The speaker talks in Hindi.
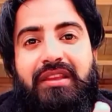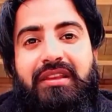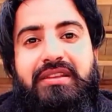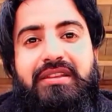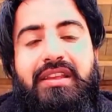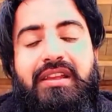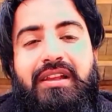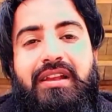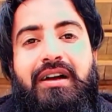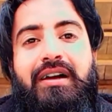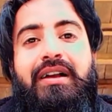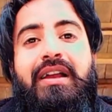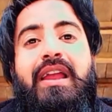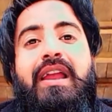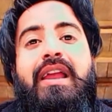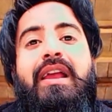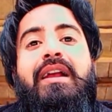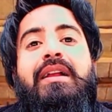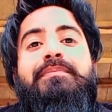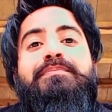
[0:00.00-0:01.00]
कीजिएगा
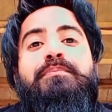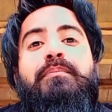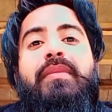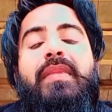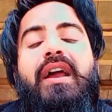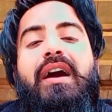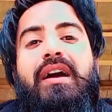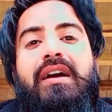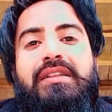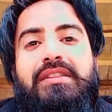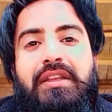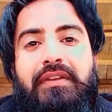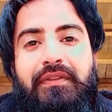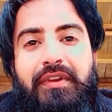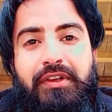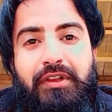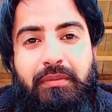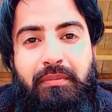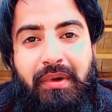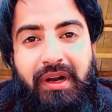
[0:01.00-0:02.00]
आज की
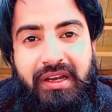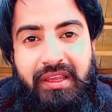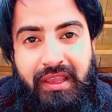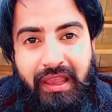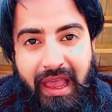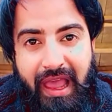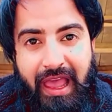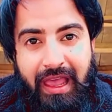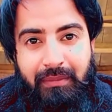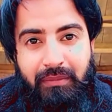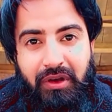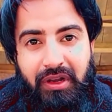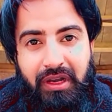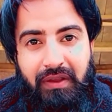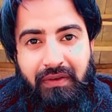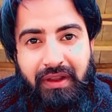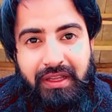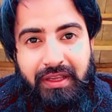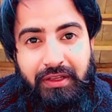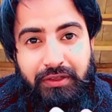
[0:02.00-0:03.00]
वीडियो बड़ी अहम होने
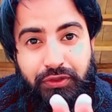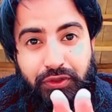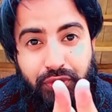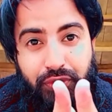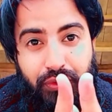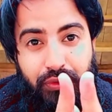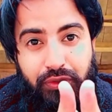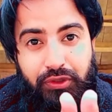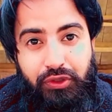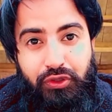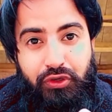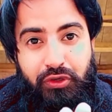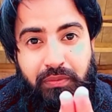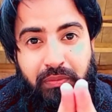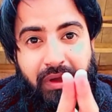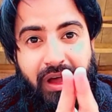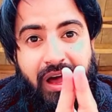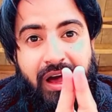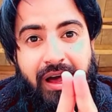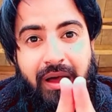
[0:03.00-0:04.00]
वाली है
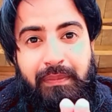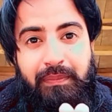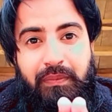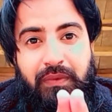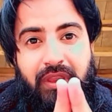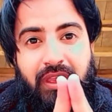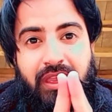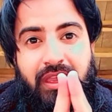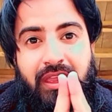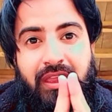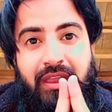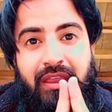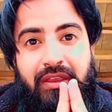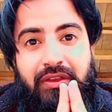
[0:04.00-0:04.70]
यूट्यूब आपकी